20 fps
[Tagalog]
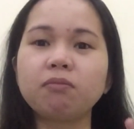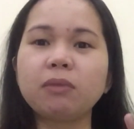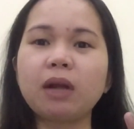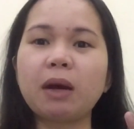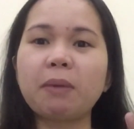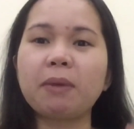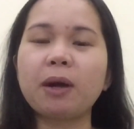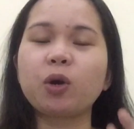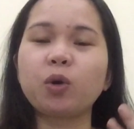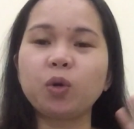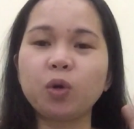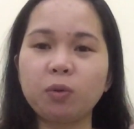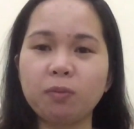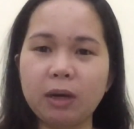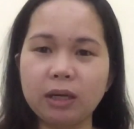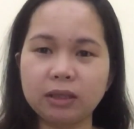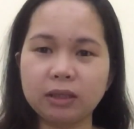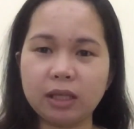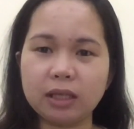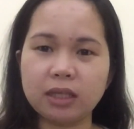na marunong
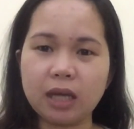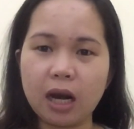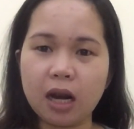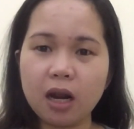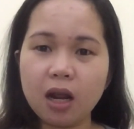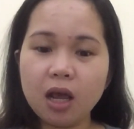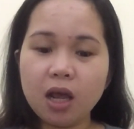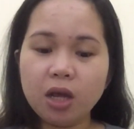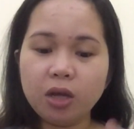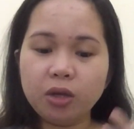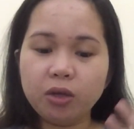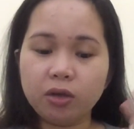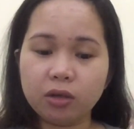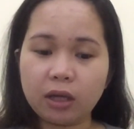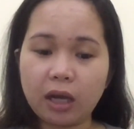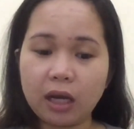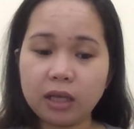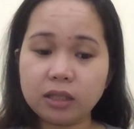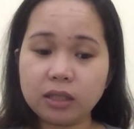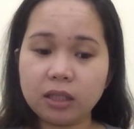magdasal,
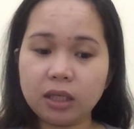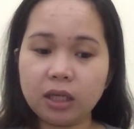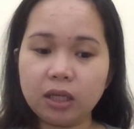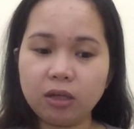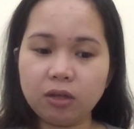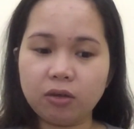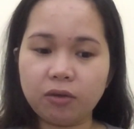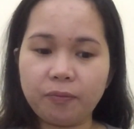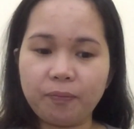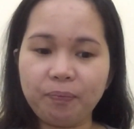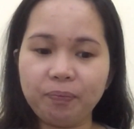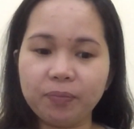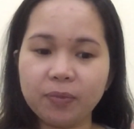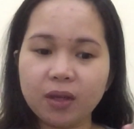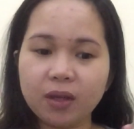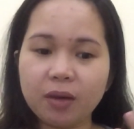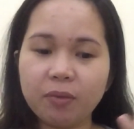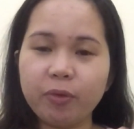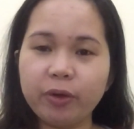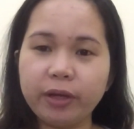yun kahit sino,
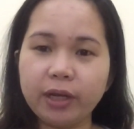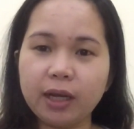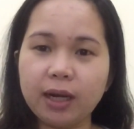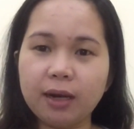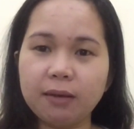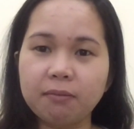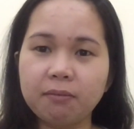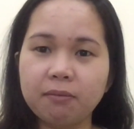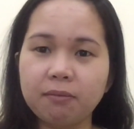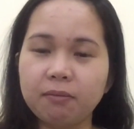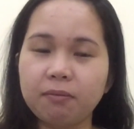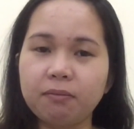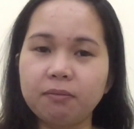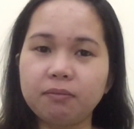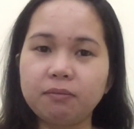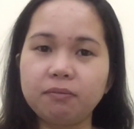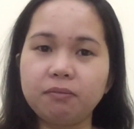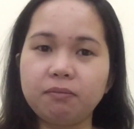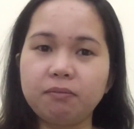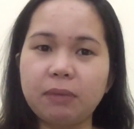pwede kang
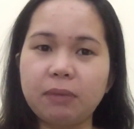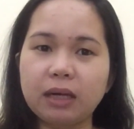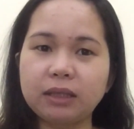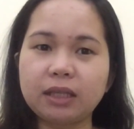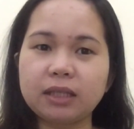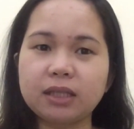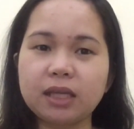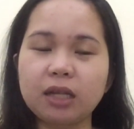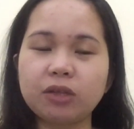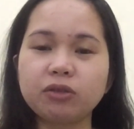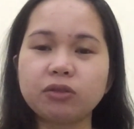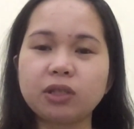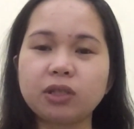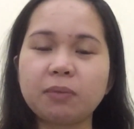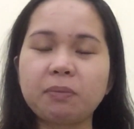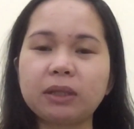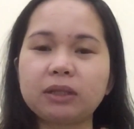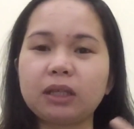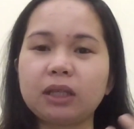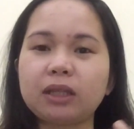magdasal dun
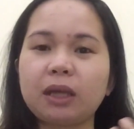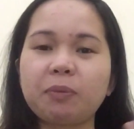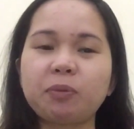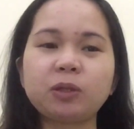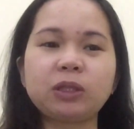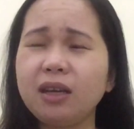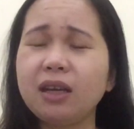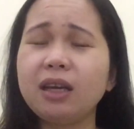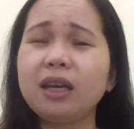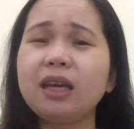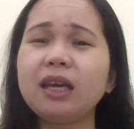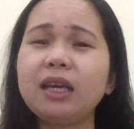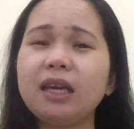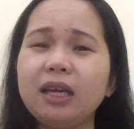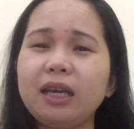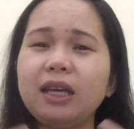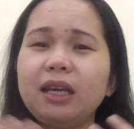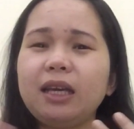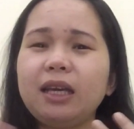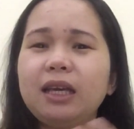sa bata. Tapos,
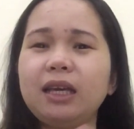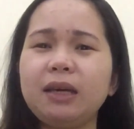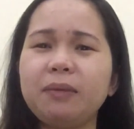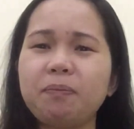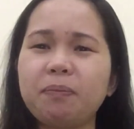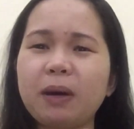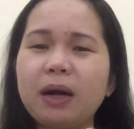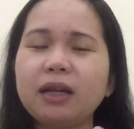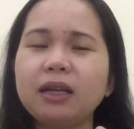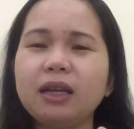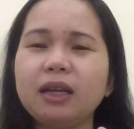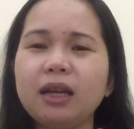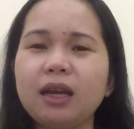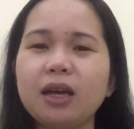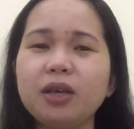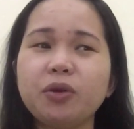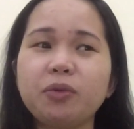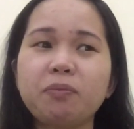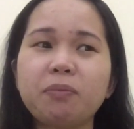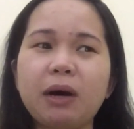hihihipan
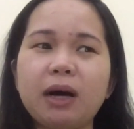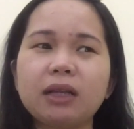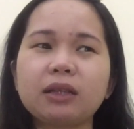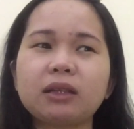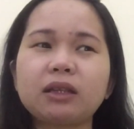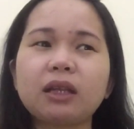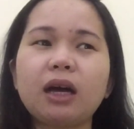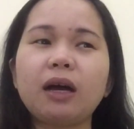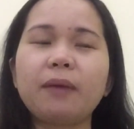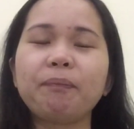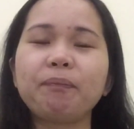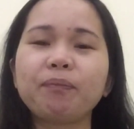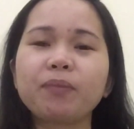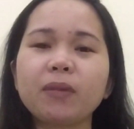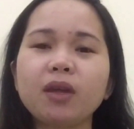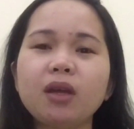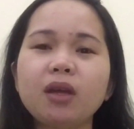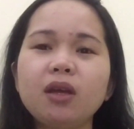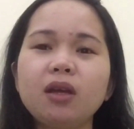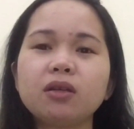nila yung bata.
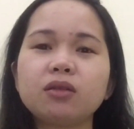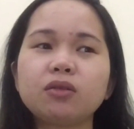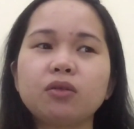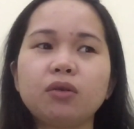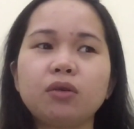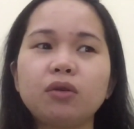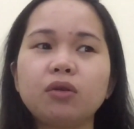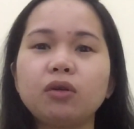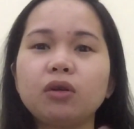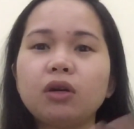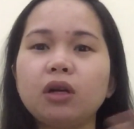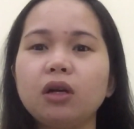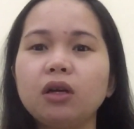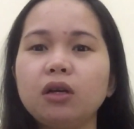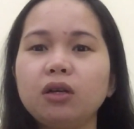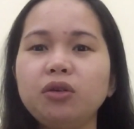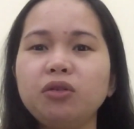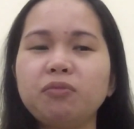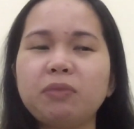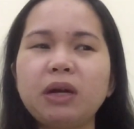So,
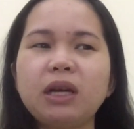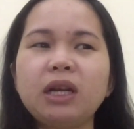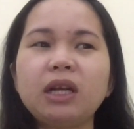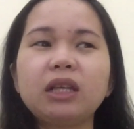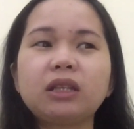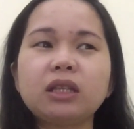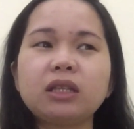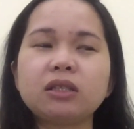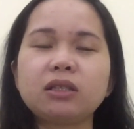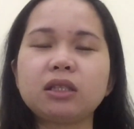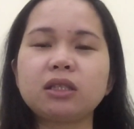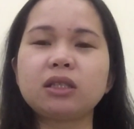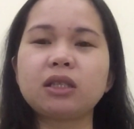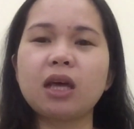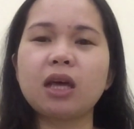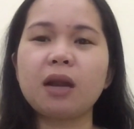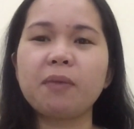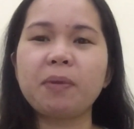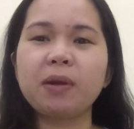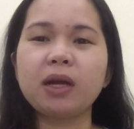yung maliit din si
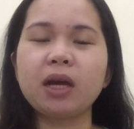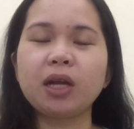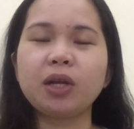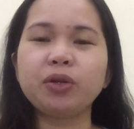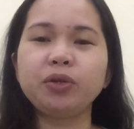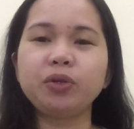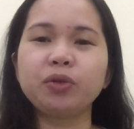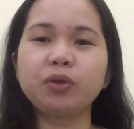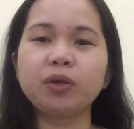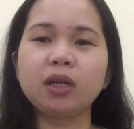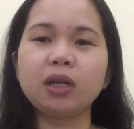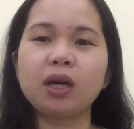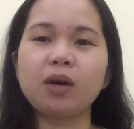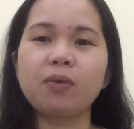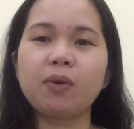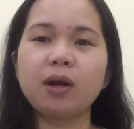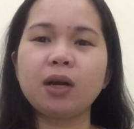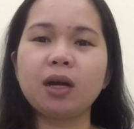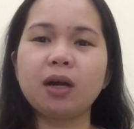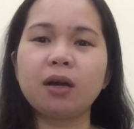Sister April, ganun yung
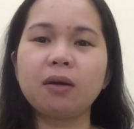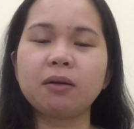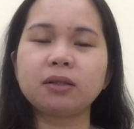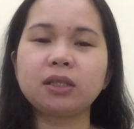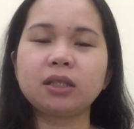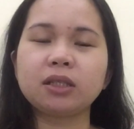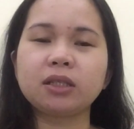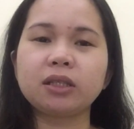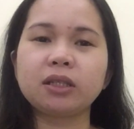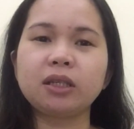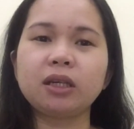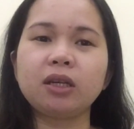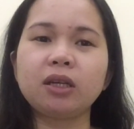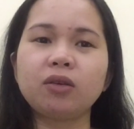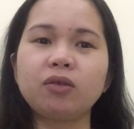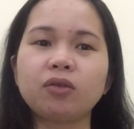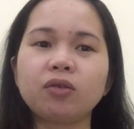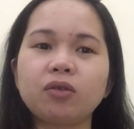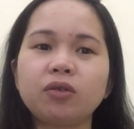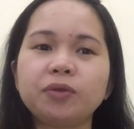ginawa ng
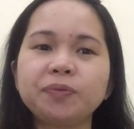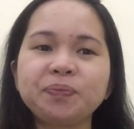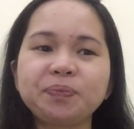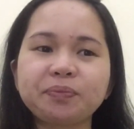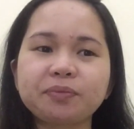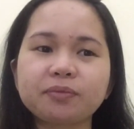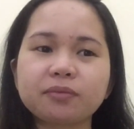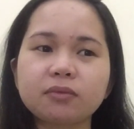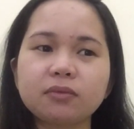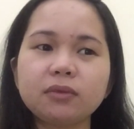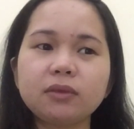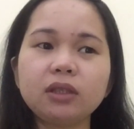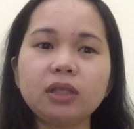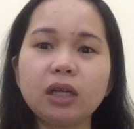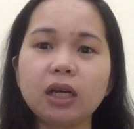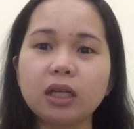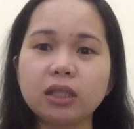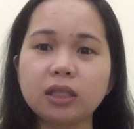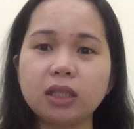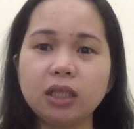sister-in-law ko.
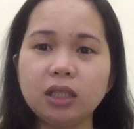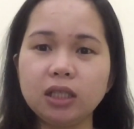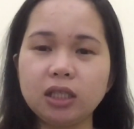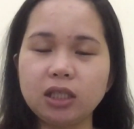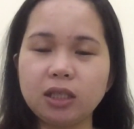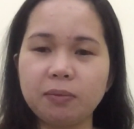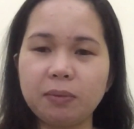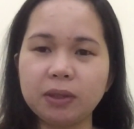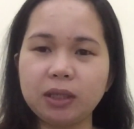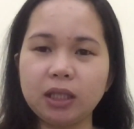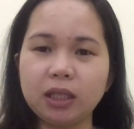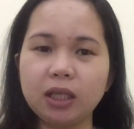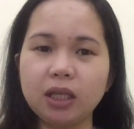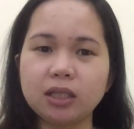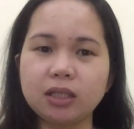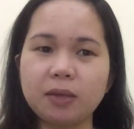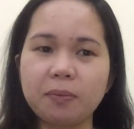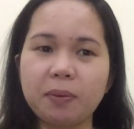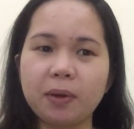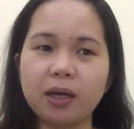Kasi hindi siya
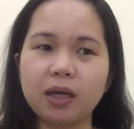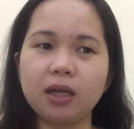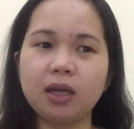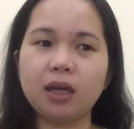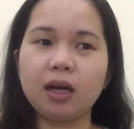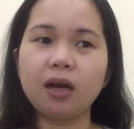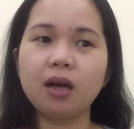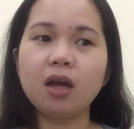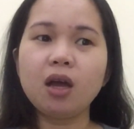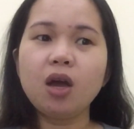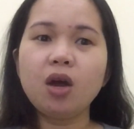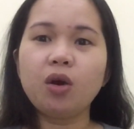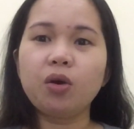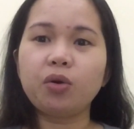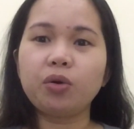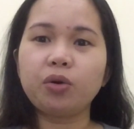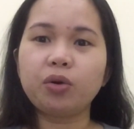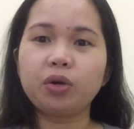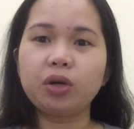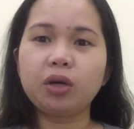matigil sa pag-iyak.
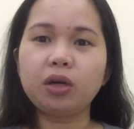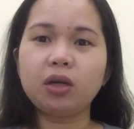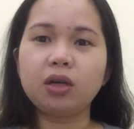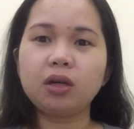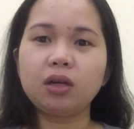Or,